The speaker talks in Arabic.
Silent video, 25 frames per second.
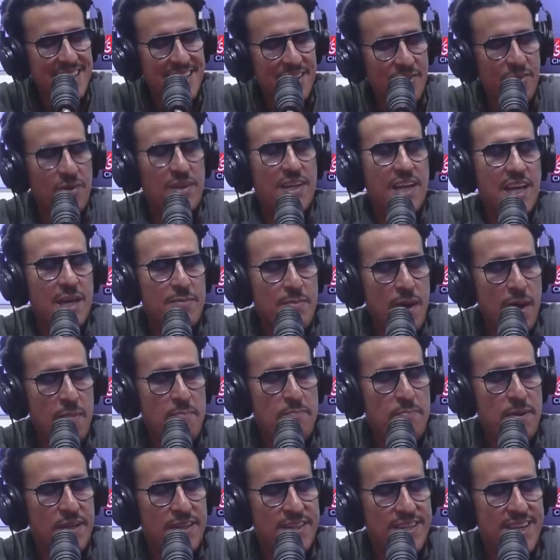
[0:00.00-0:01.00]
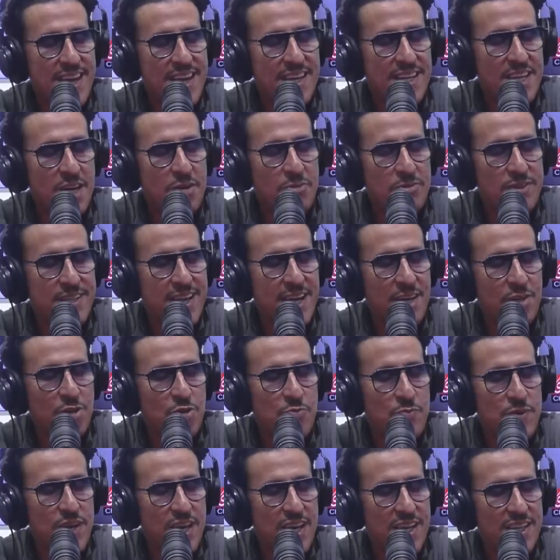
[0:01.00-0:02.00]
ولكن المحبه ديالنا
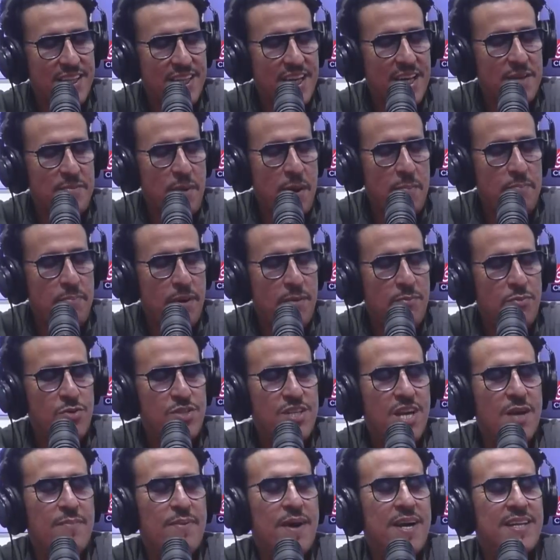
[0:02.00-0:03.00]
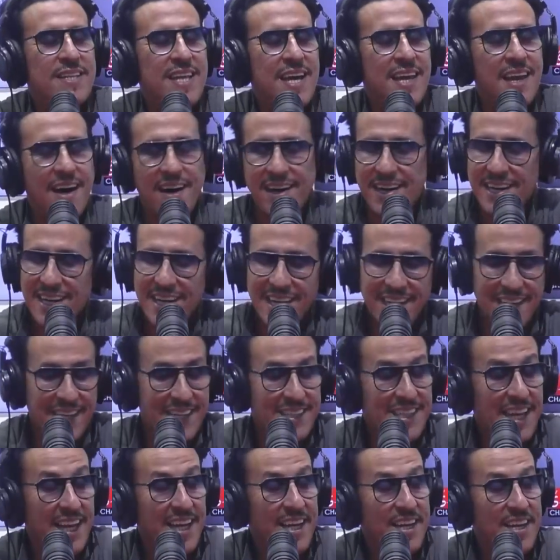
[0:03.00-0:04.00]
وديالكم هي ديك المحبه المتبادله اللي
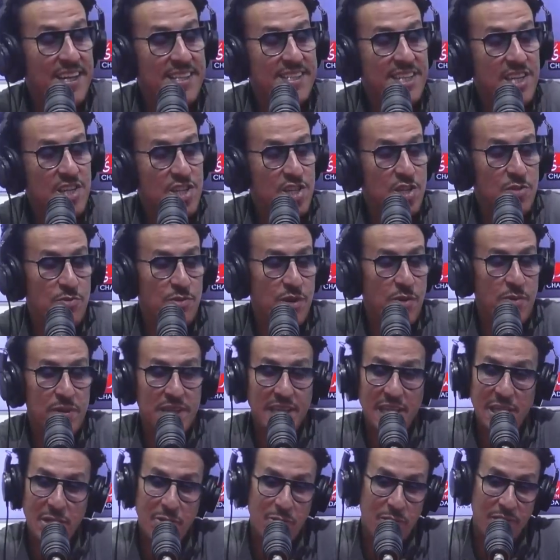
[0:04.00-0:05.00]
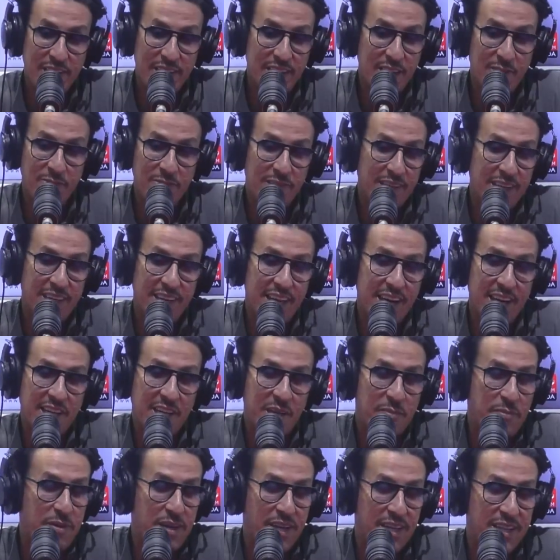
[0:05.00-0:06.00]
كتخلي الناس يجيونا ويطلعوا علينا والله الا نهار
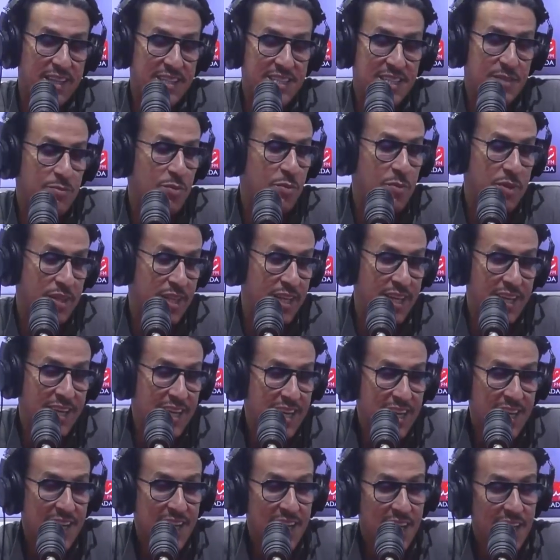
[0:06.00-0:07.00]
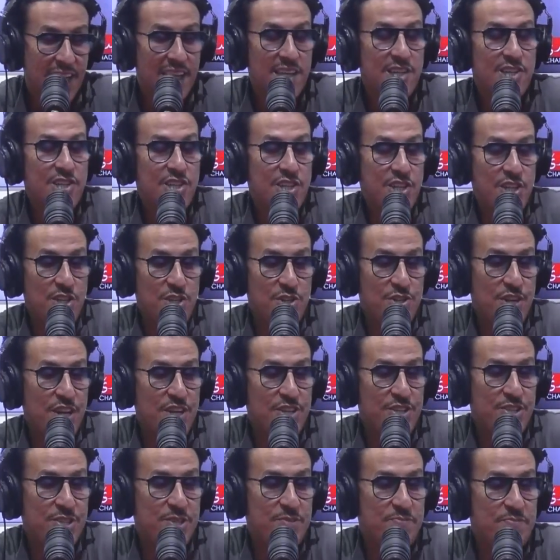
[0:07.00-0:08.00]
كبير هذا السي بومهدي كاين شي
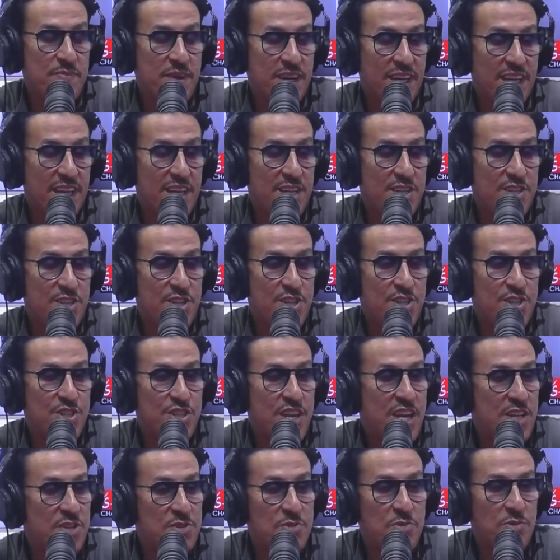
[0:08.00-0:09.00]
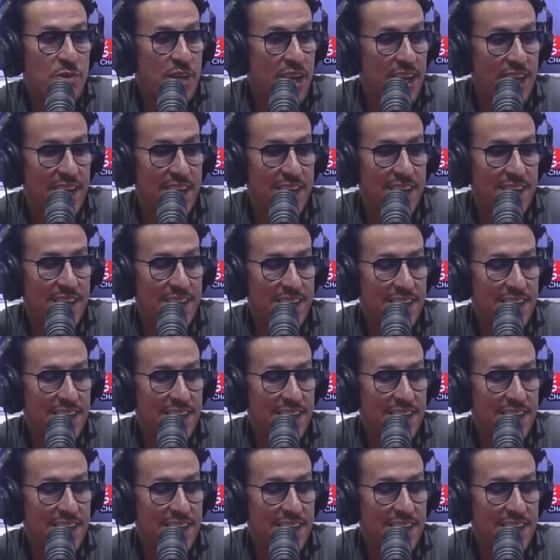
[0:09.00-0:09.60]
اعجاز تما كاين شي شتا شنو كاين